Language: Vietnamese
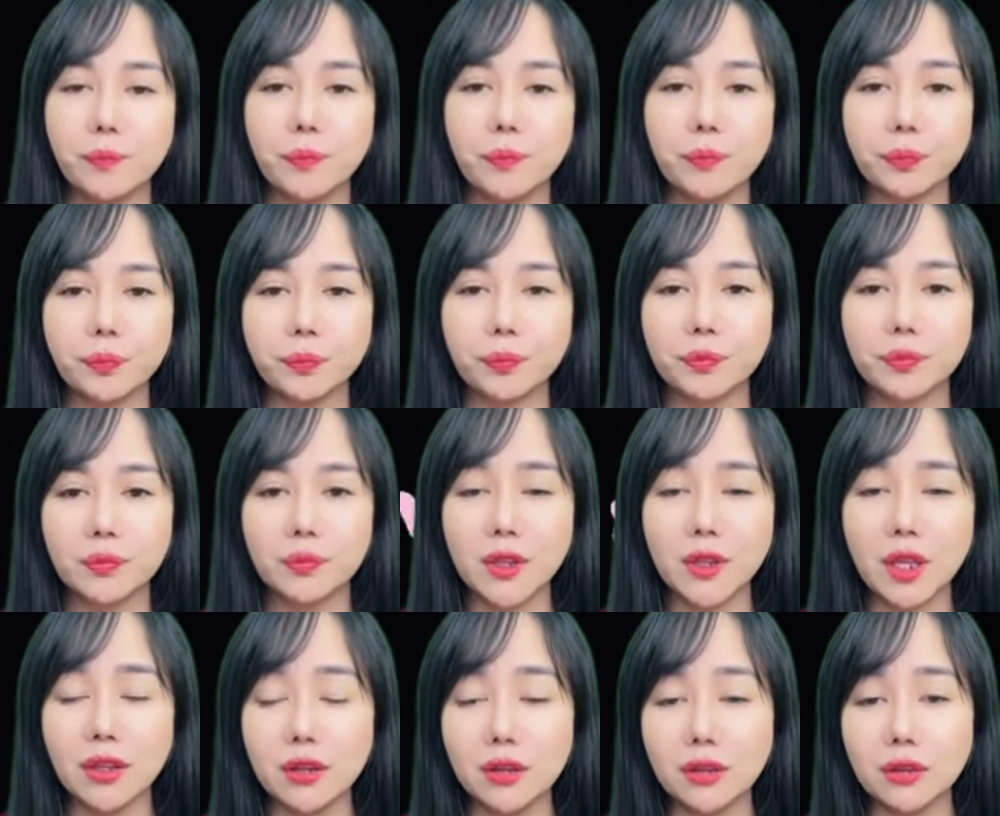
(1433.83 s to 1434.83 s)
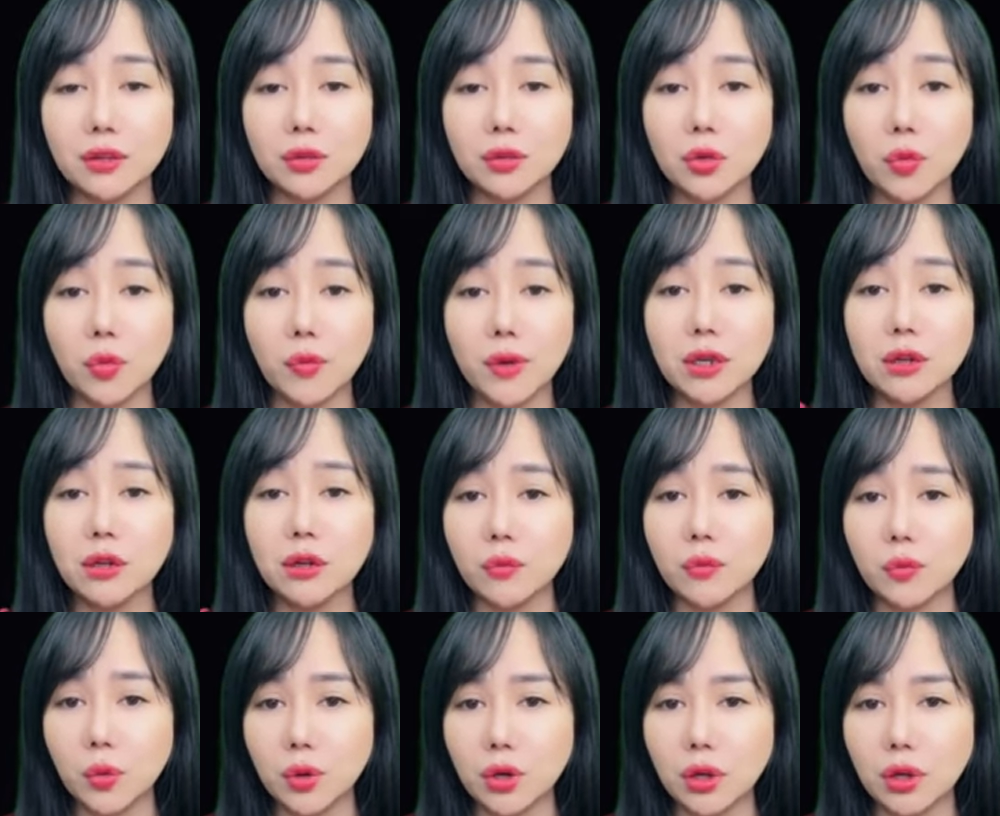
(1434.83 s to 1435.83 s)
Đầu dây bên kia, bà Hứa
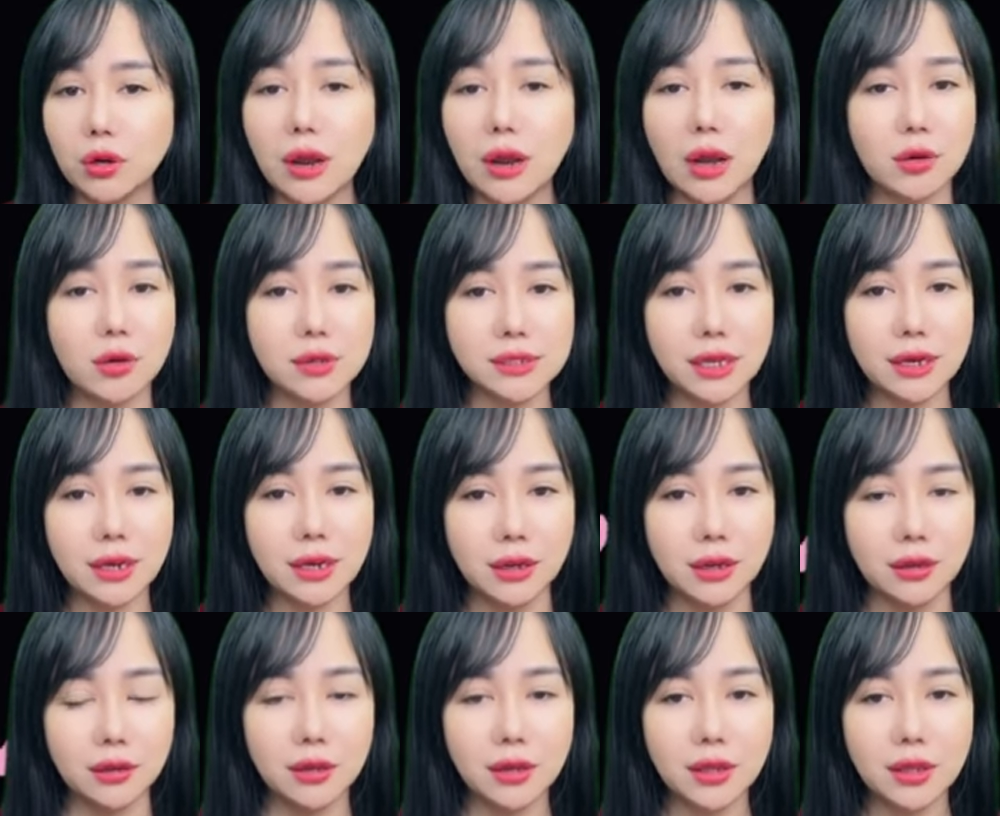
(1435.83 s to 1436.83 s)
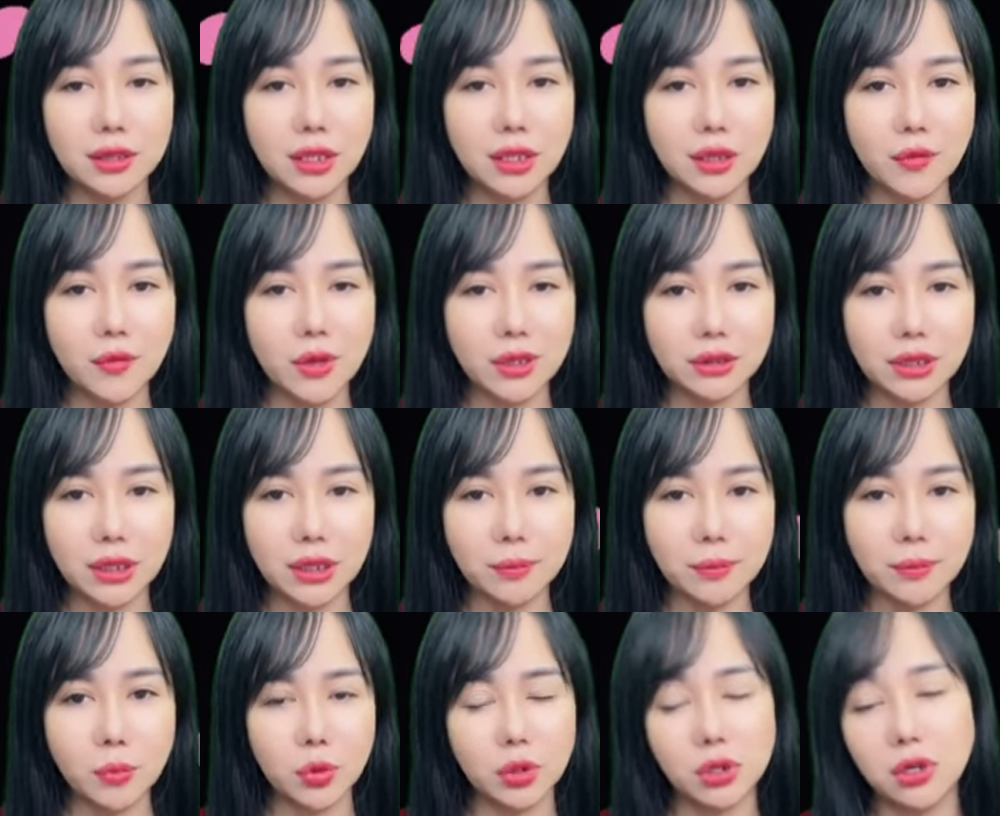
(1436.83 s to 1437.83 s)
đáp lại với giọng dứt khoát. Mẹ về
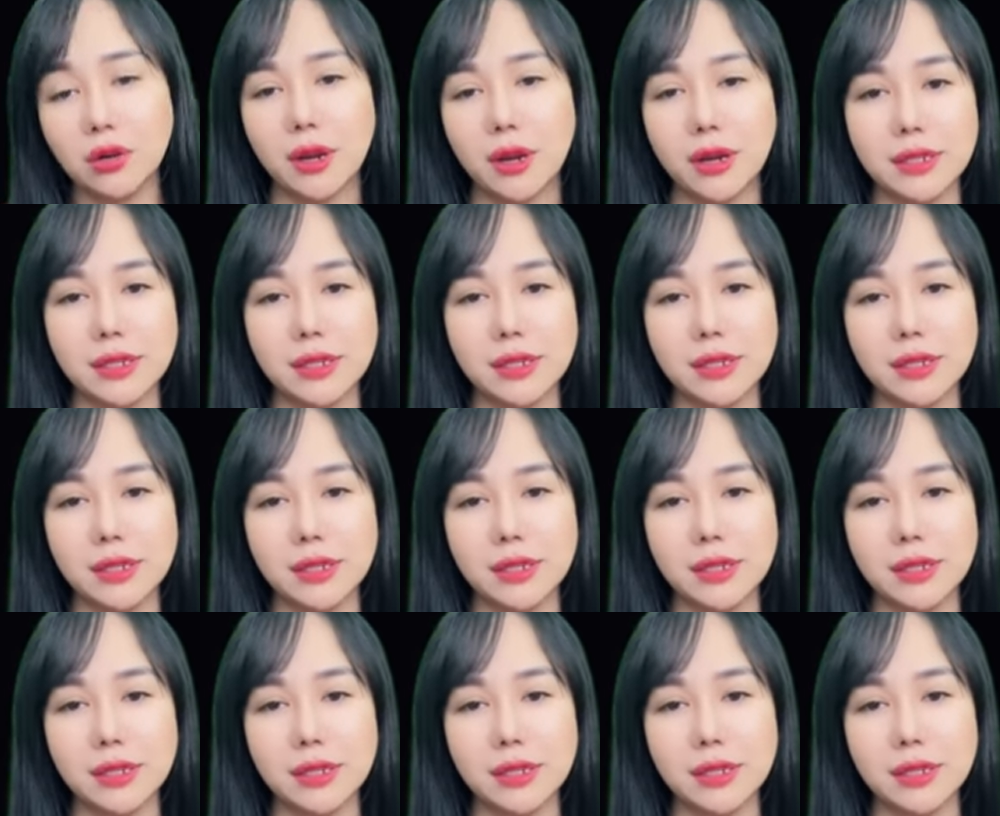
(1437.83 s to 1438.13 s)
ngay đây.